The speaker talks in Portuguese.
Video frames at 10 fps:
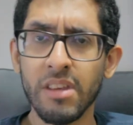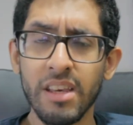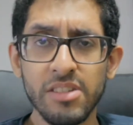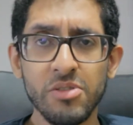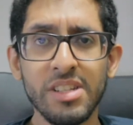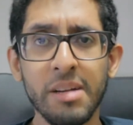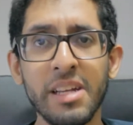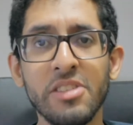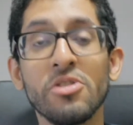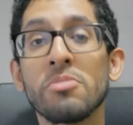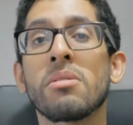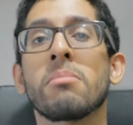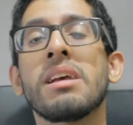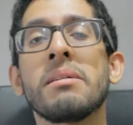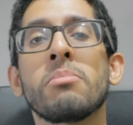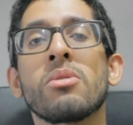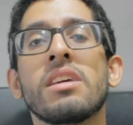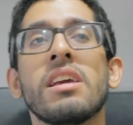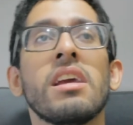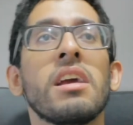Que é justamente outro problema,
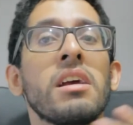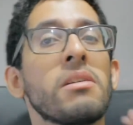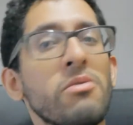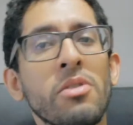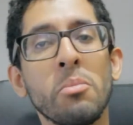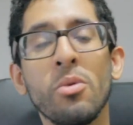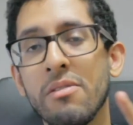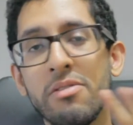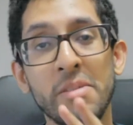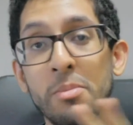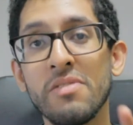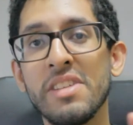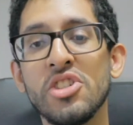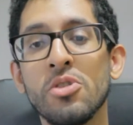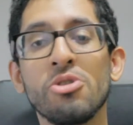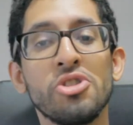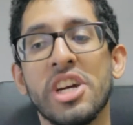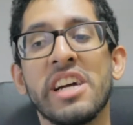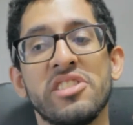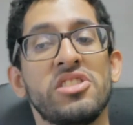porque foi muito, foi muito vendido que o
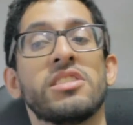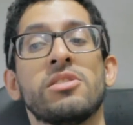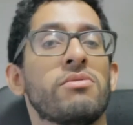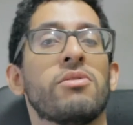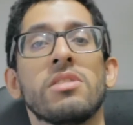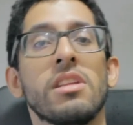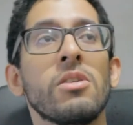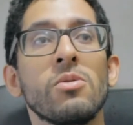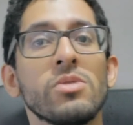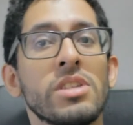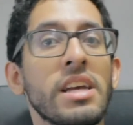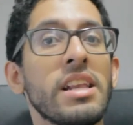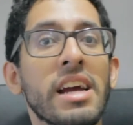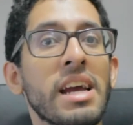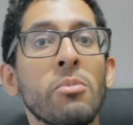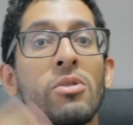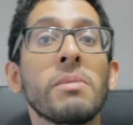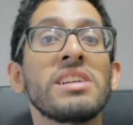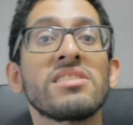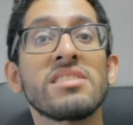Chacha já seu fodão, que ele ia ganhar
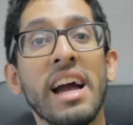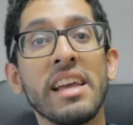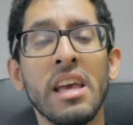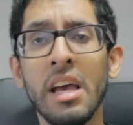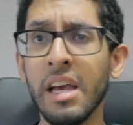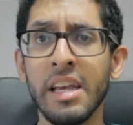muito mais destaque.